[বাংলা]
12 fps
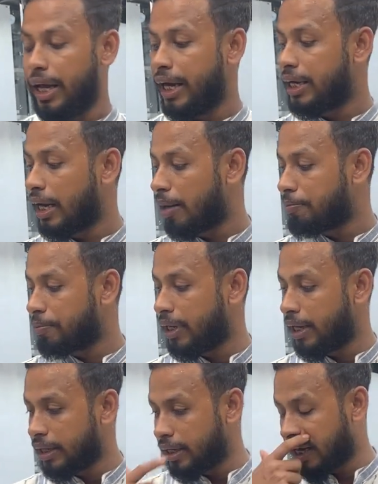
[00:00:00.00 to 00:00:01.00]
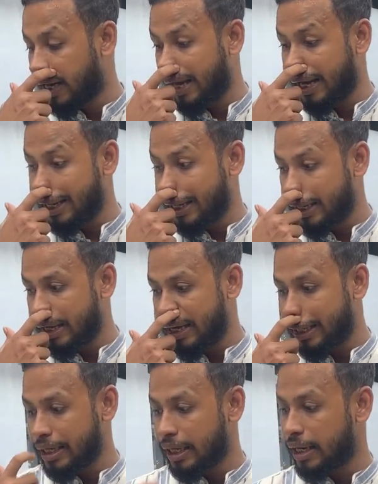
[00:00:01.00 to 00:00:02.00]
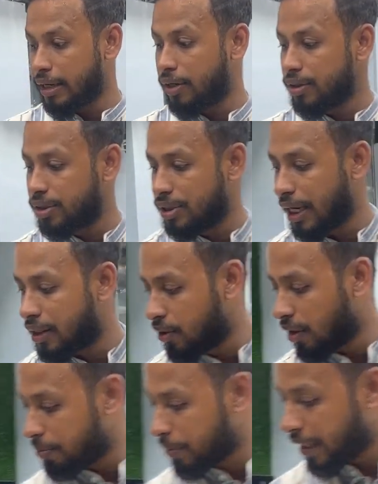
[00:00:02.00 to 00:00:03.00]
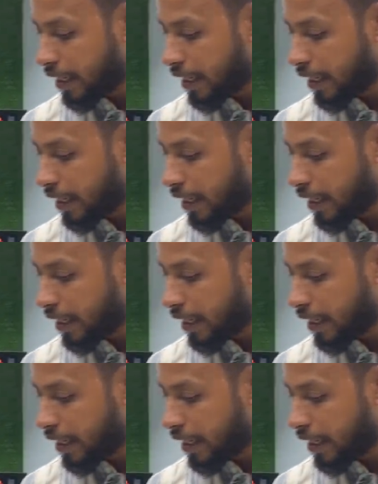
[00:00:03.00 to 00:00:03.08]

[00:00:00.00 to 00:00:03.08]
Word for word: এটা আপনার এটার সাথেও আপনার